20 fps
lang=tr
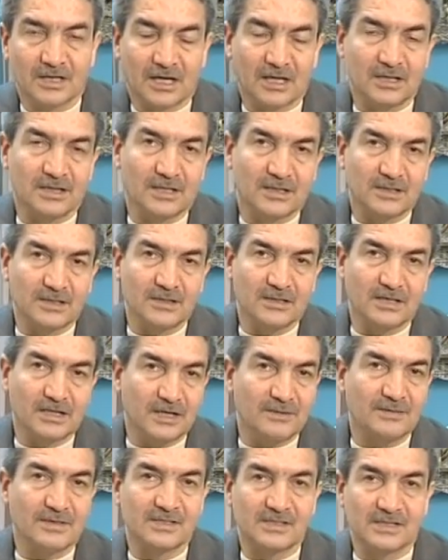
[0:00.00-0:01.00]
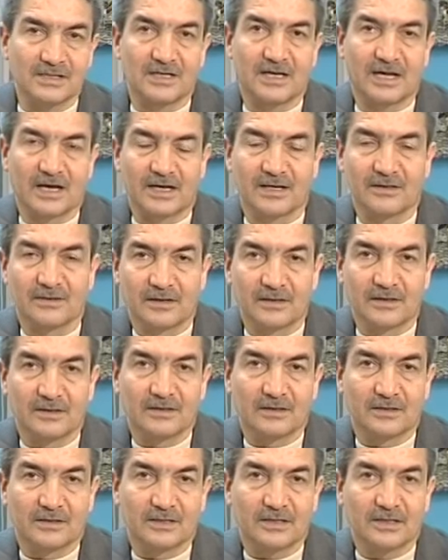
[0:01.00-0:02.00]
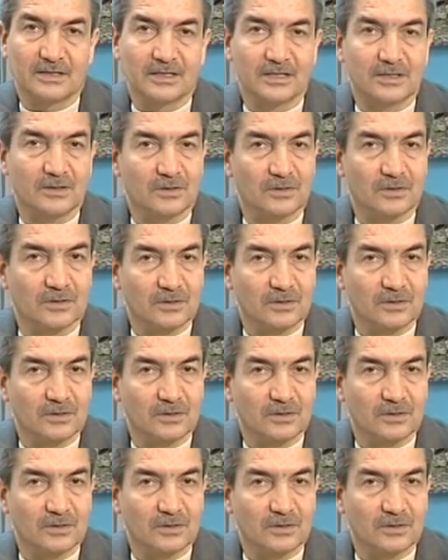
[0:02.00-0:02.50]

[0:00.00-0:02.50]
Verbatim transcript: Allah'ın dilemesiyle e,